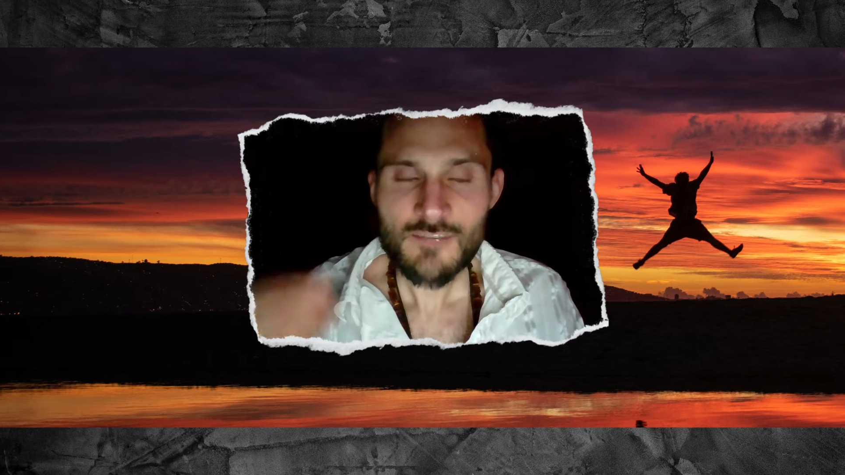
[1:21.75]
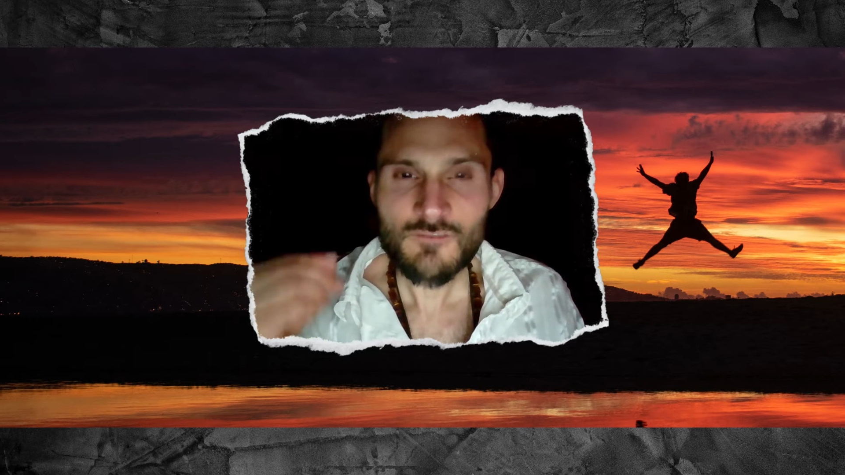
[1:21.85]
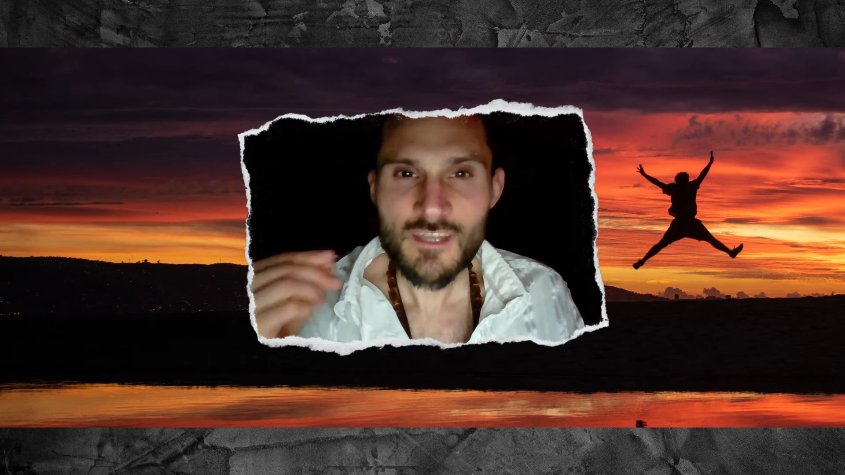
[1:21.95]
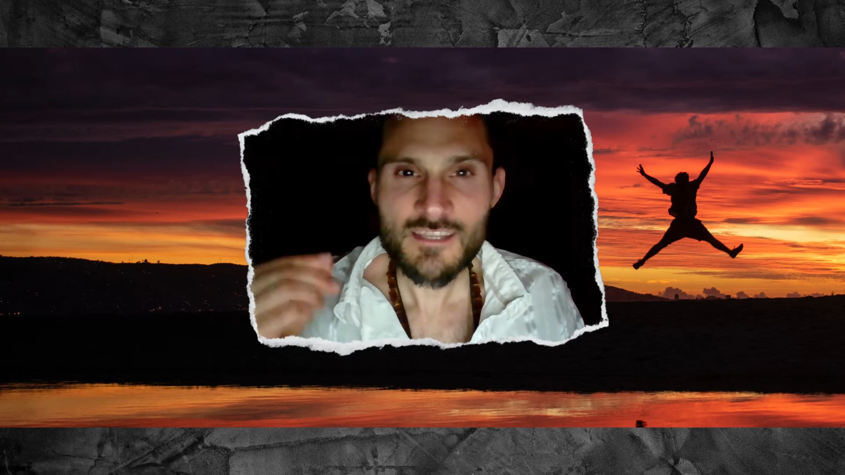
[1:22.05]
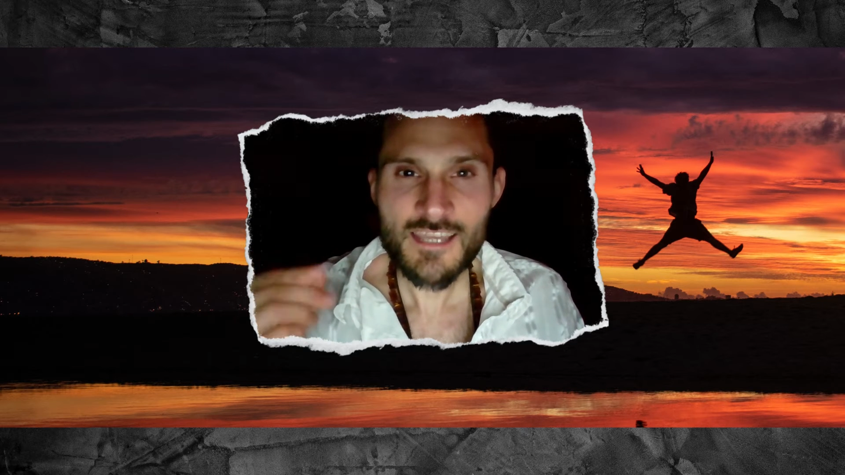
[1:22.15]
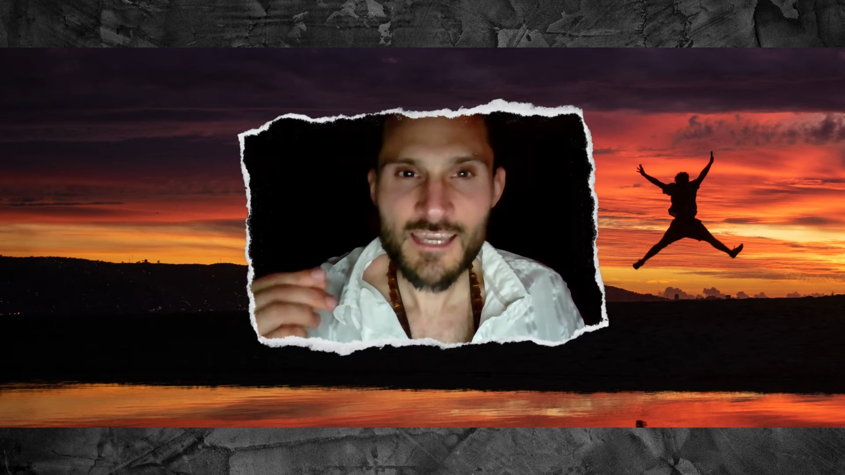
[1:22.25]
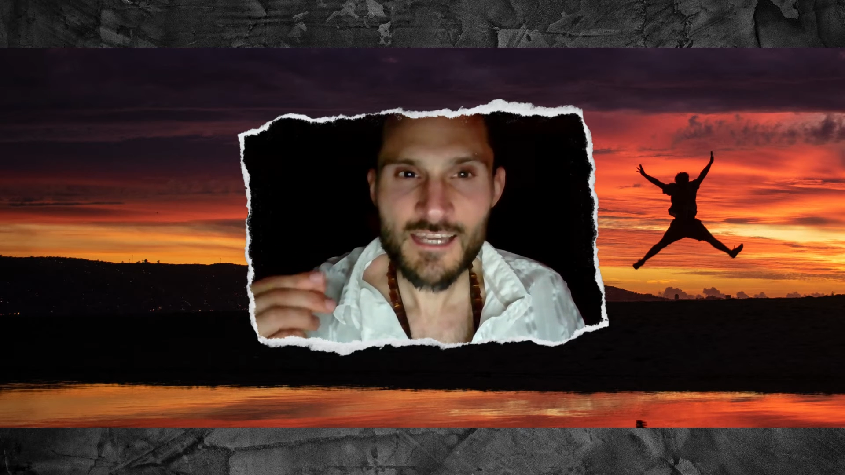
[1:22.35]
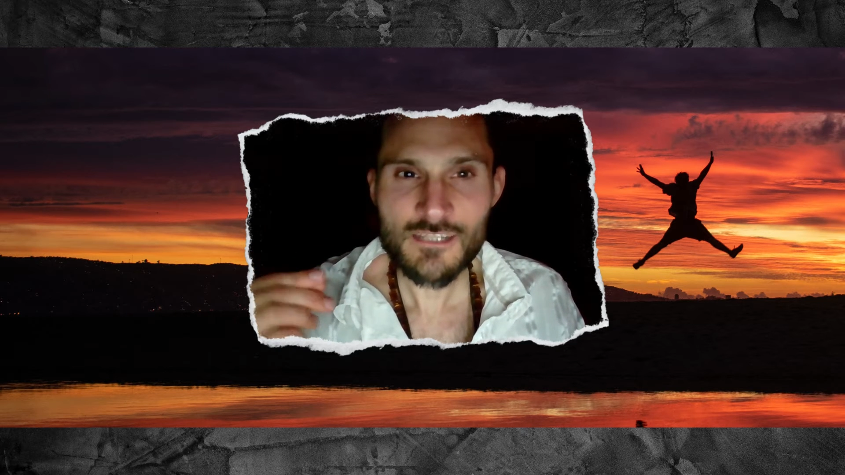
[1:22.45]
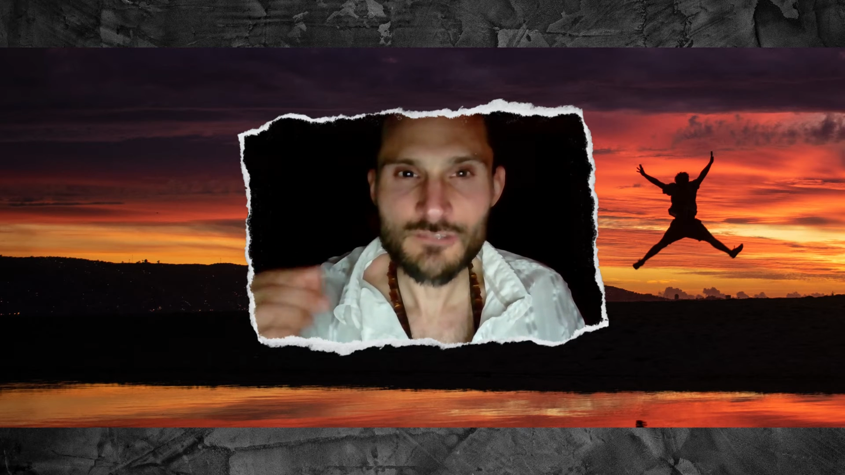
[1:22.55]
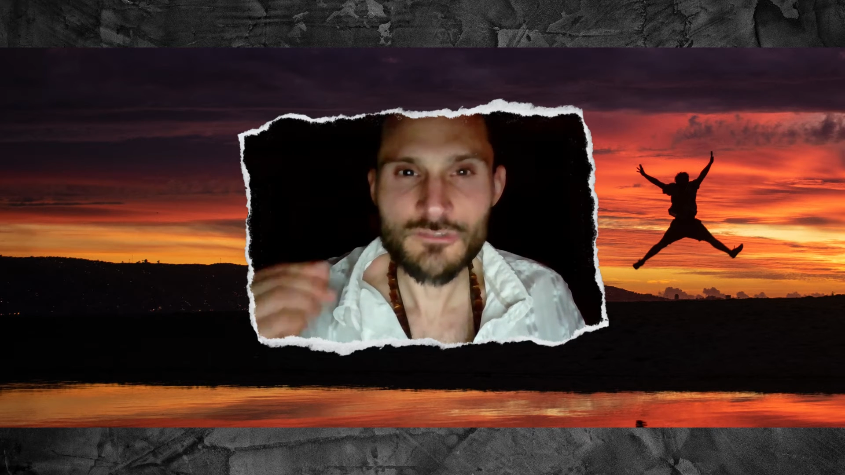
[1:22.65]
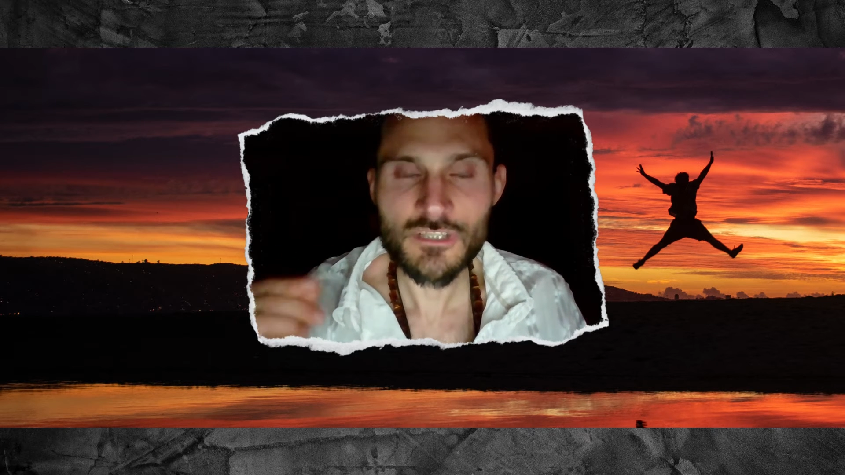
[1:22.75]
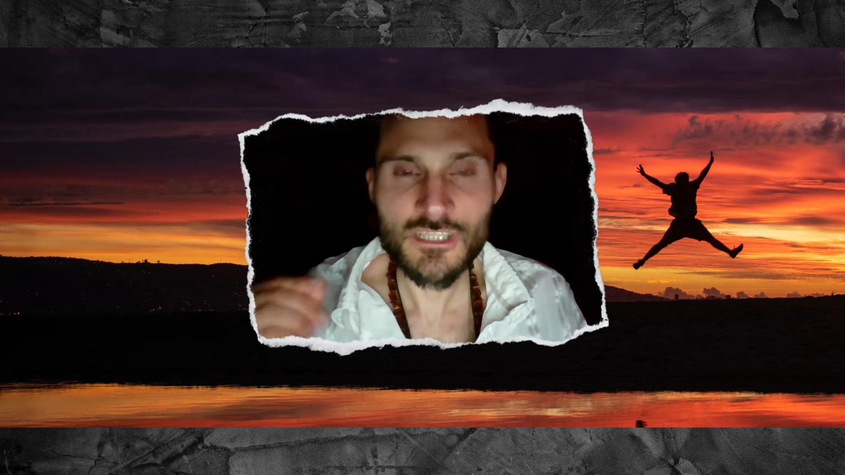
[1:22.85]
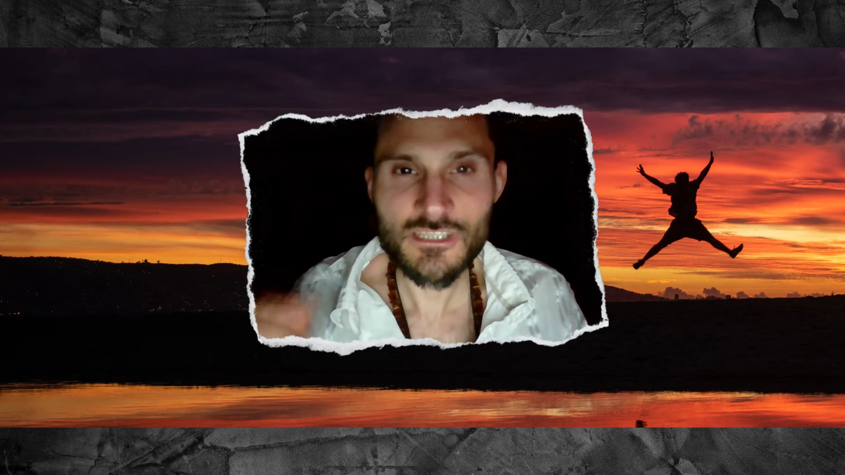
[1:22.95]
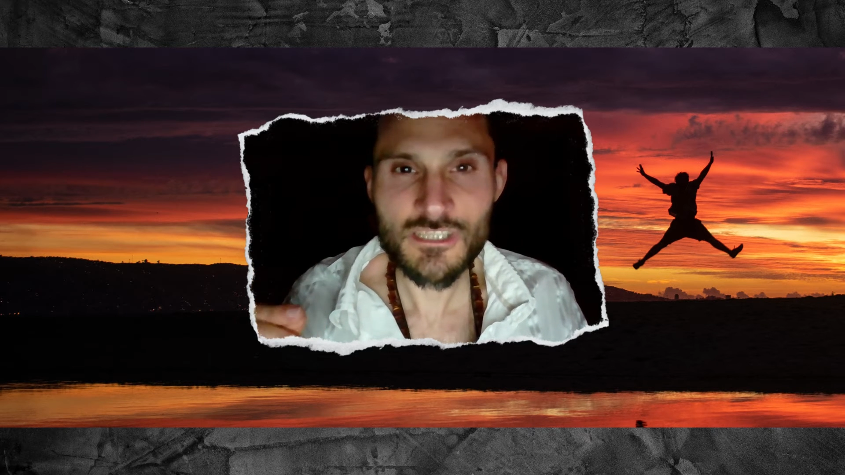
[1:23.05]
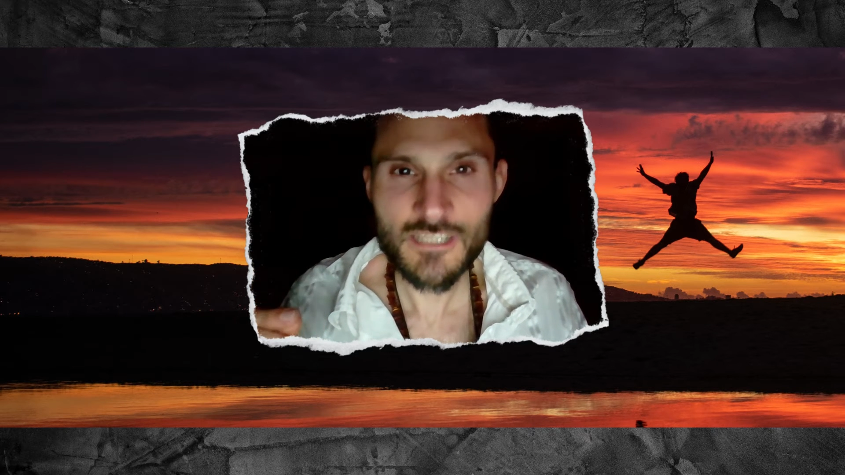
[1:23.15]
wenn er es für
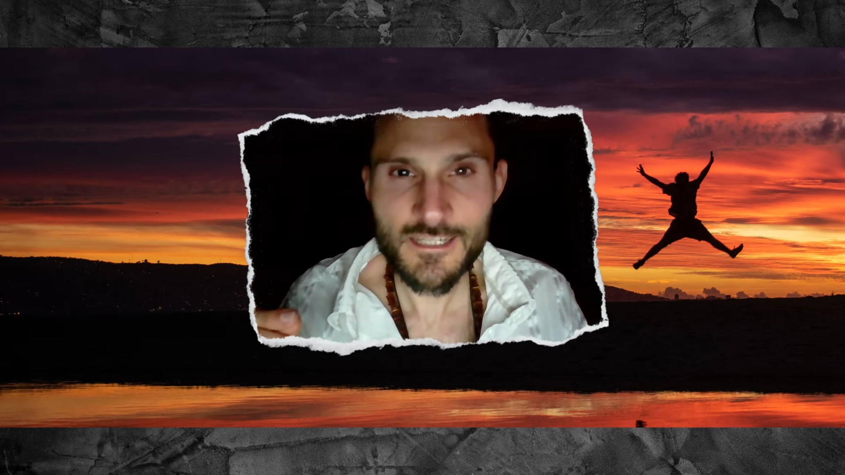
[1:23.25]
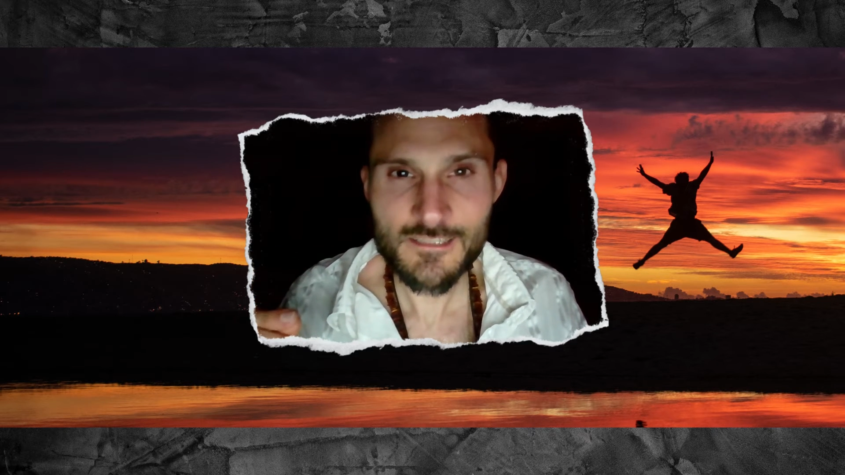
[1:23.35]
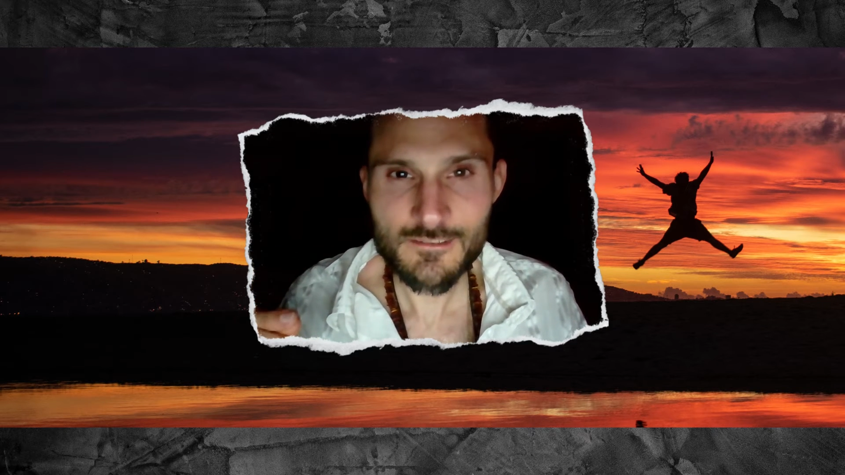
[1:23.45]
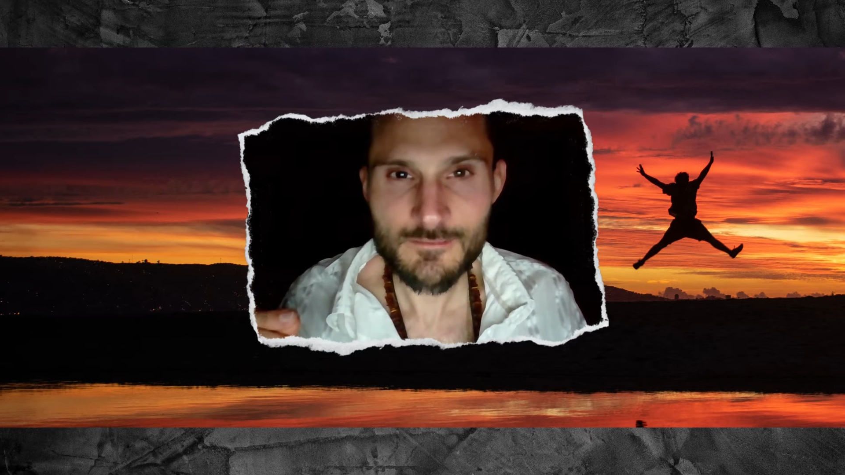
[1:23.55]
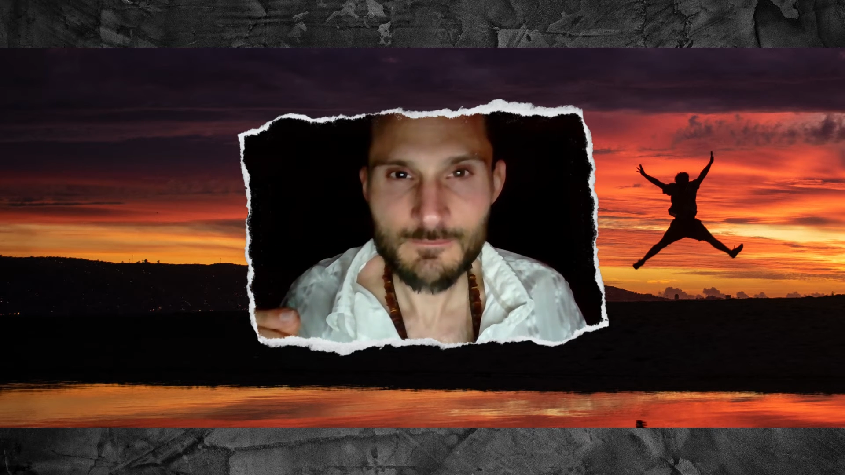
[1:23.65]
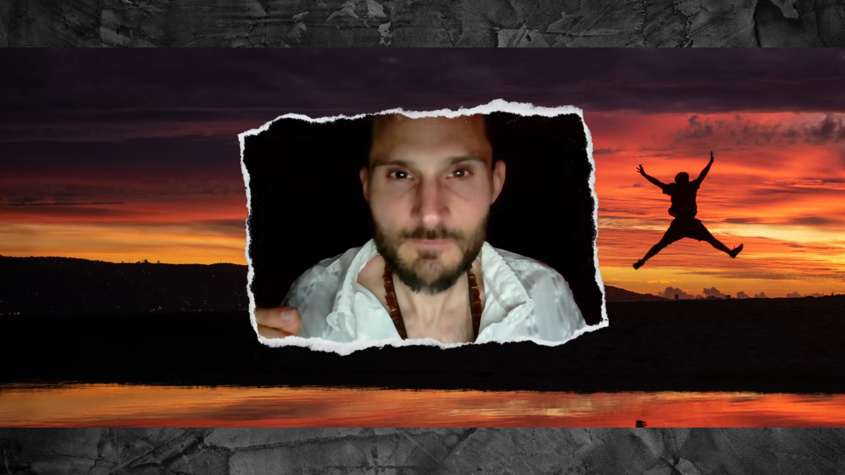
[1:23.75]
richtig hält.